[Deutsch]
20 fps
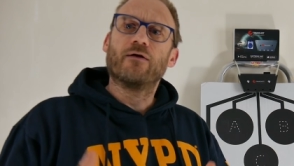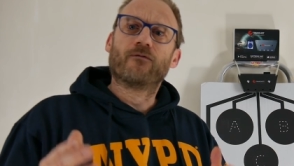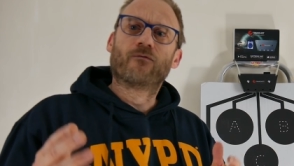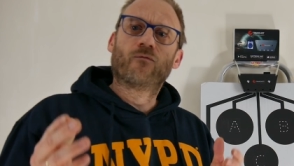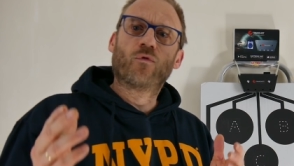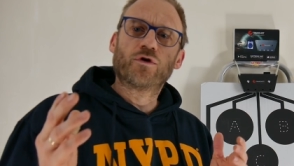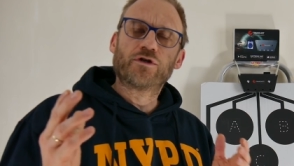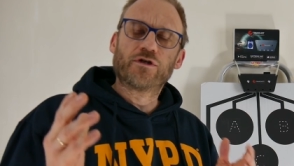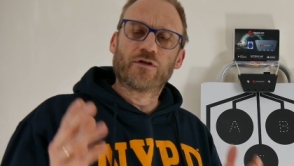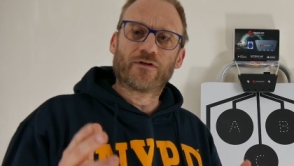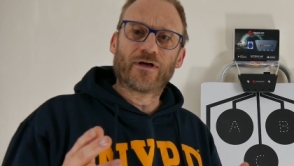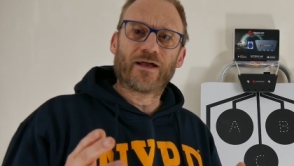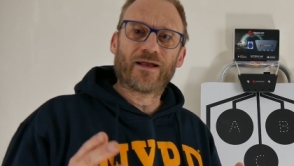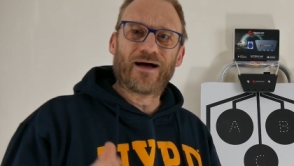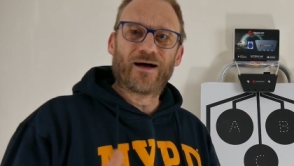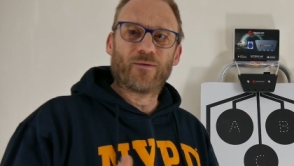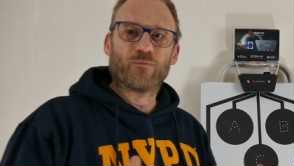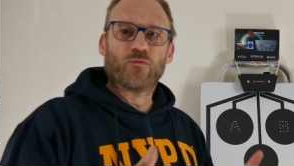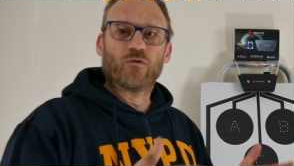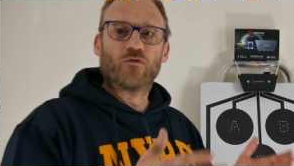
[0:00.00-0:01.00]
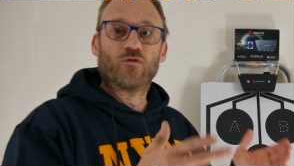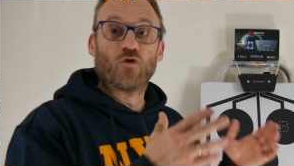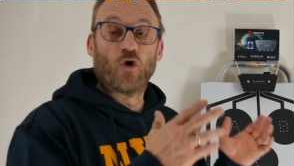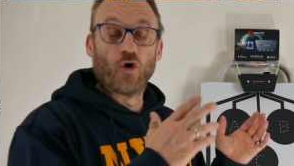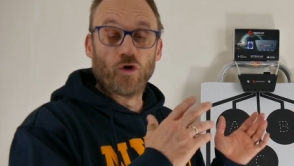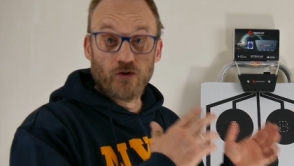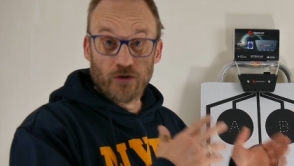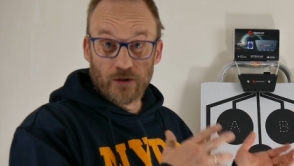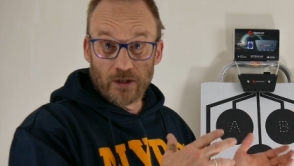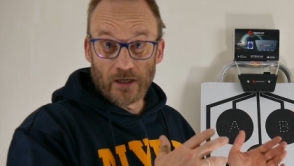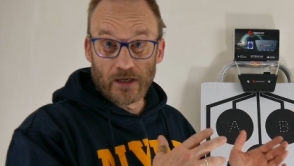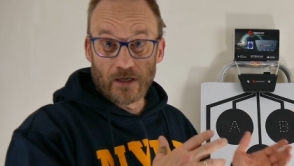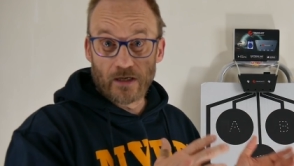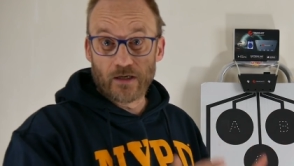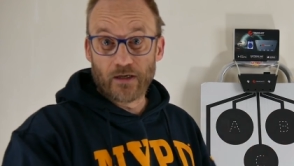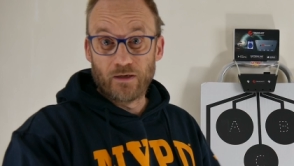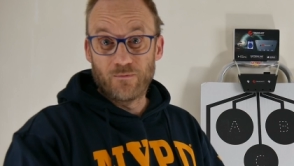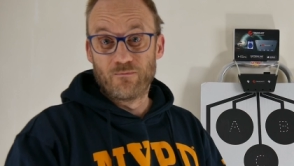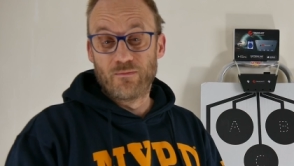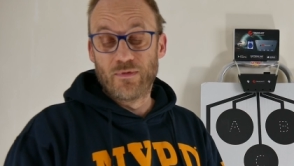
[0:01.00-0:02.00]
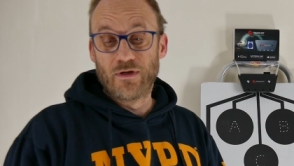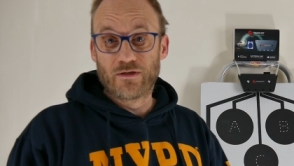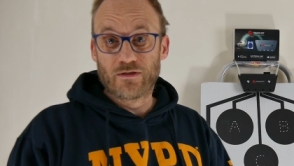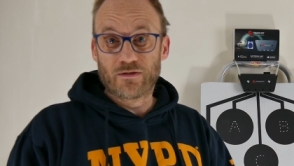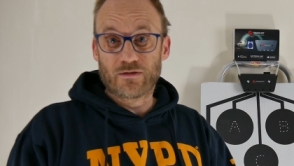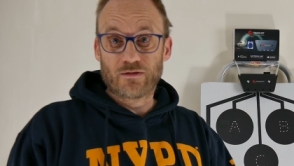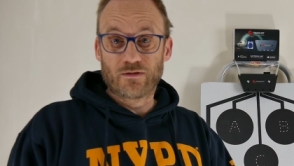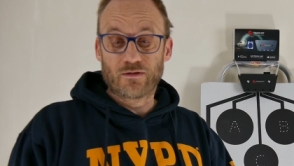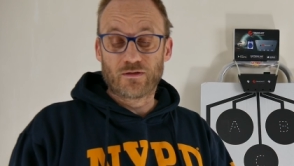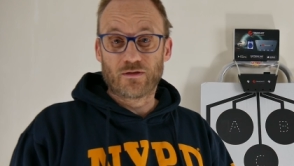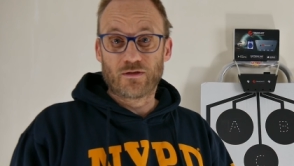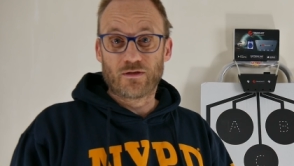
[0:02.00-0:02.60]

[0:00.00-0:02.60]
wo ich es dann am Sonntag mit